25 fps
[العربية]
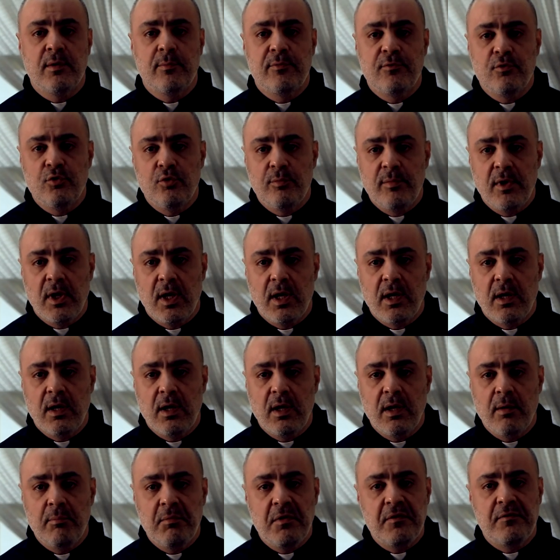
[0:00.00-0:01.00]
بصوم
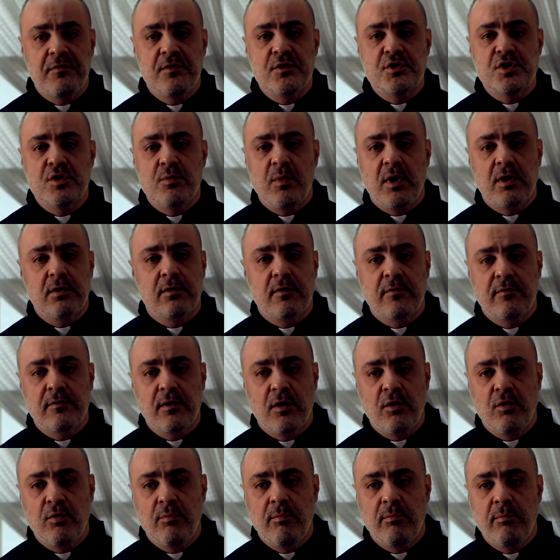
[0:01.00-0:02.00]
لهلا بس يجي وقت
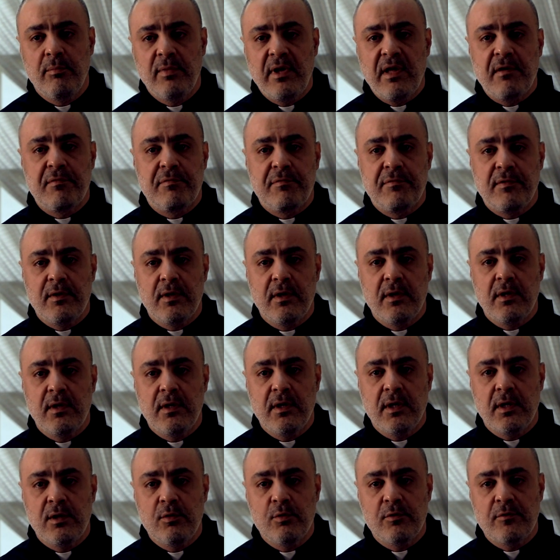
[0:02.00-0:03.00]
الصوم كفي
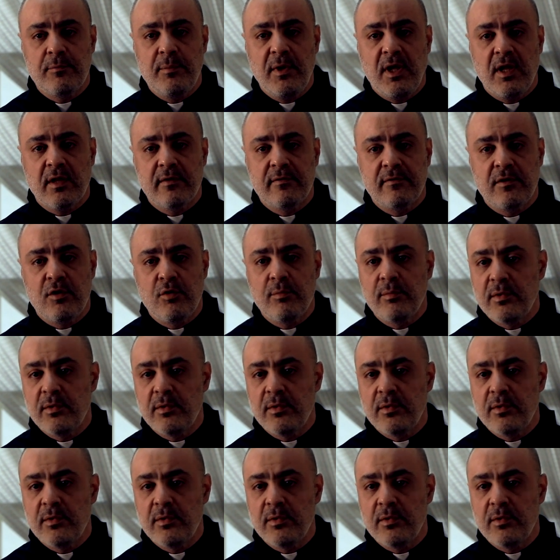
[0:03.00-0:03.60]
يعني يصبح الصوم